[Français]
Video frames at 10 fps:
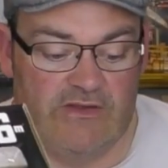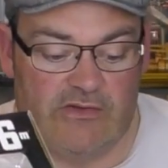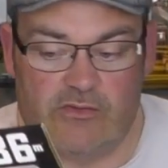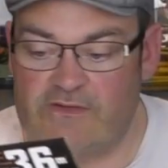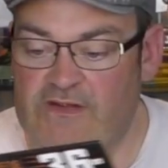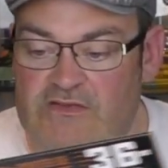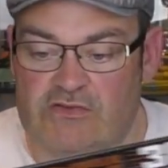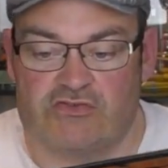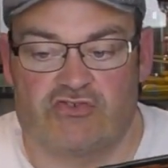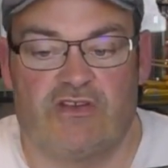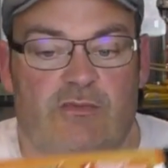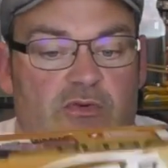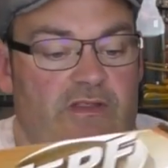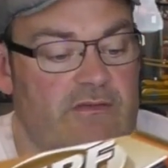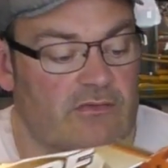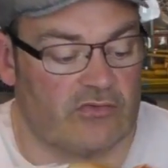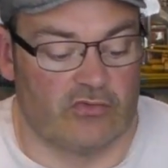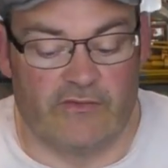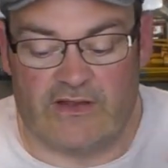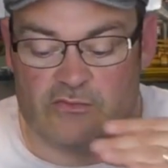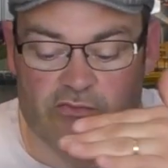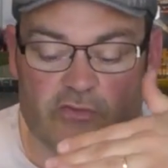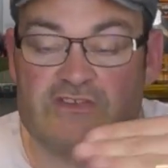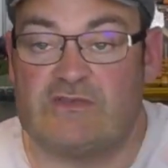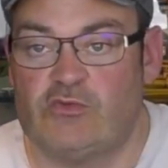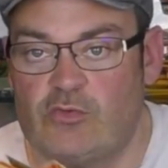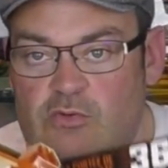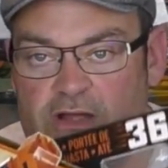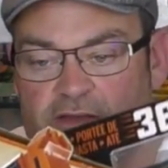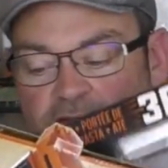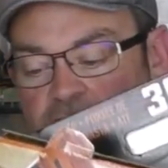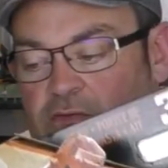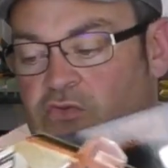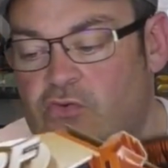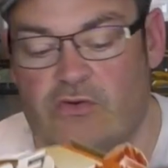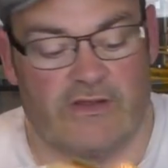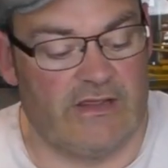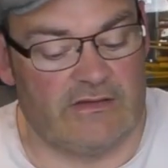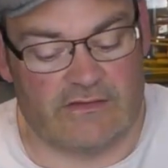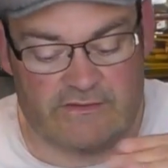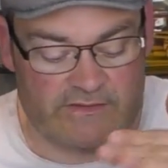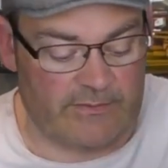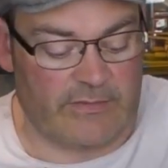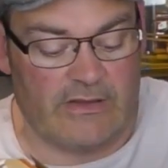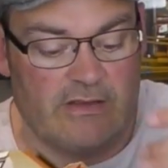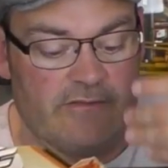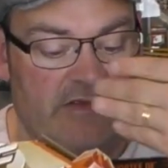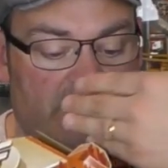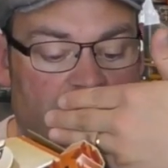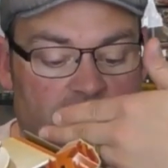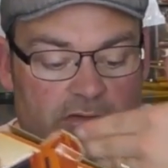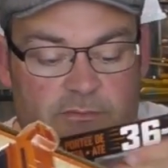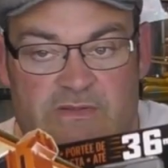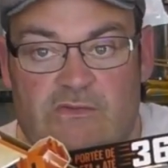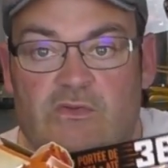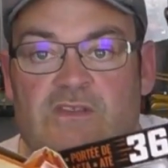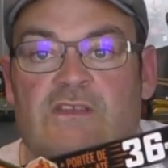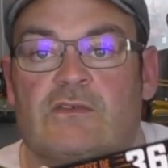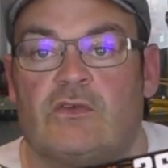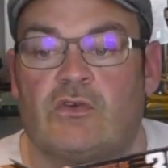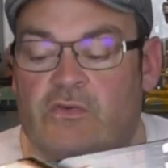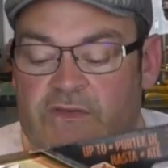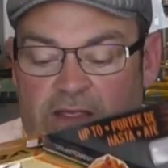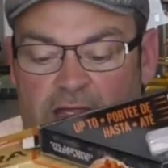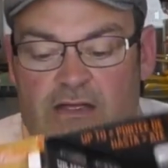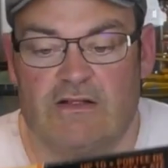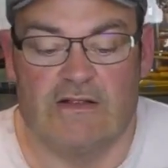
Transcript: dit quoi Cette euh, jolie boîte, hein, nouveau type de boîte, hein, dorée, très sympa, avec euh, biseauté sur le côté.